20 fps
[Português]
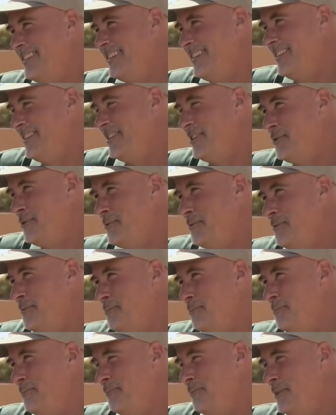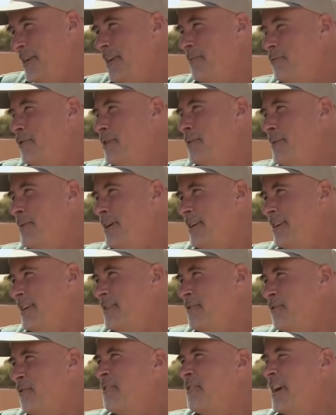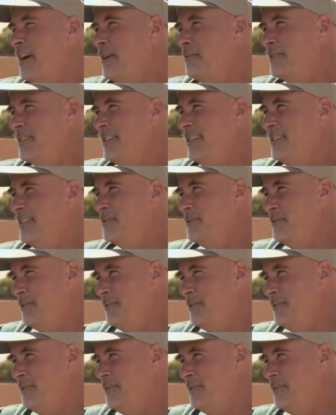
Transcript: Tá legal. Ah, mas eu investi mais uns mil